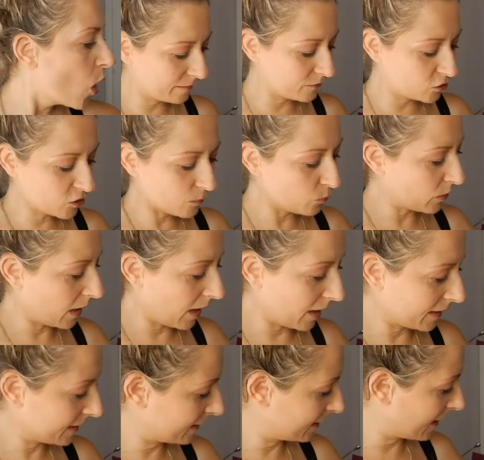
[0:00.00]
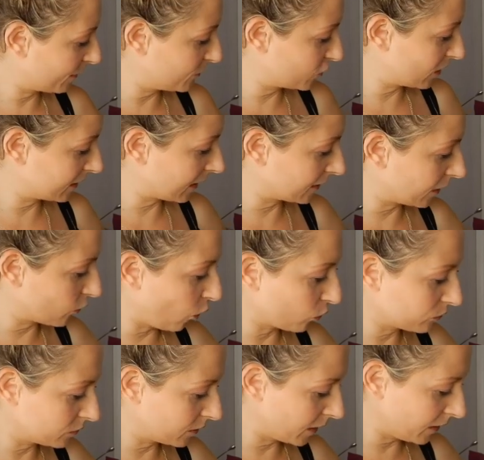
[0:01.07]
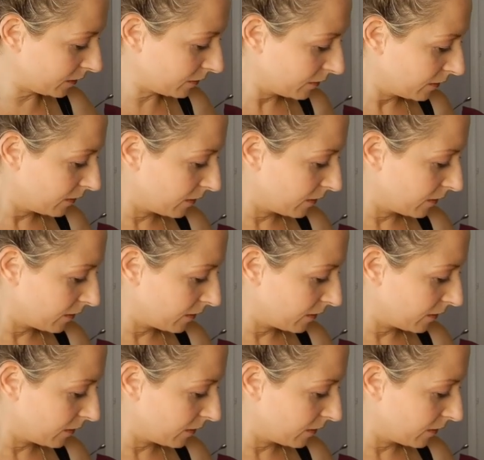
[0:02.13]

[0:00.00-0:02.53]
diciamo una camicetta da notte